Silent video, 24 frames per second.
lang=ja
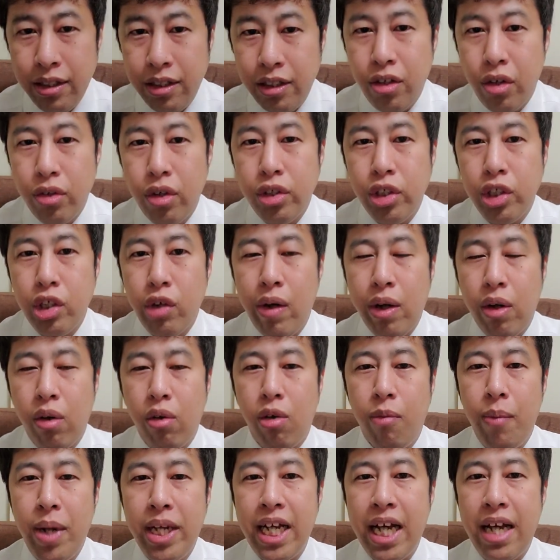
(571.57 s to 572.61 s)
今日の授業はこ
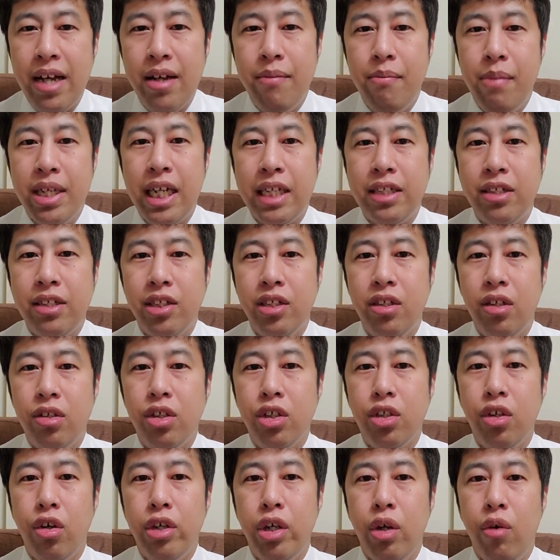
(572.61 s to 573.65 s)
こまで。また次の
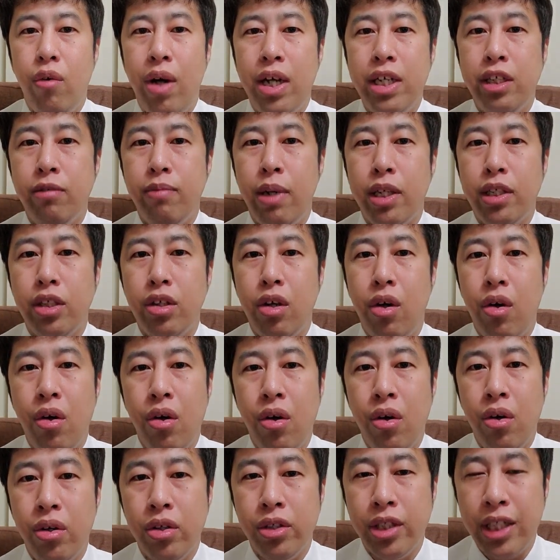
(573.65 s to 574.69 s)
授業でお会いしま
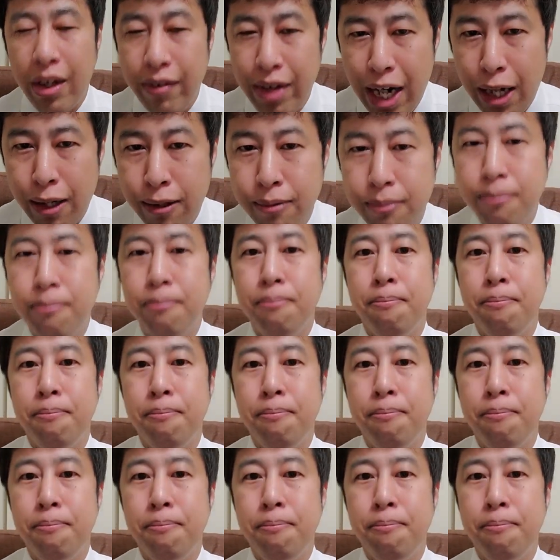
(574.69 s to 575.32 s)
しょう。さよなら。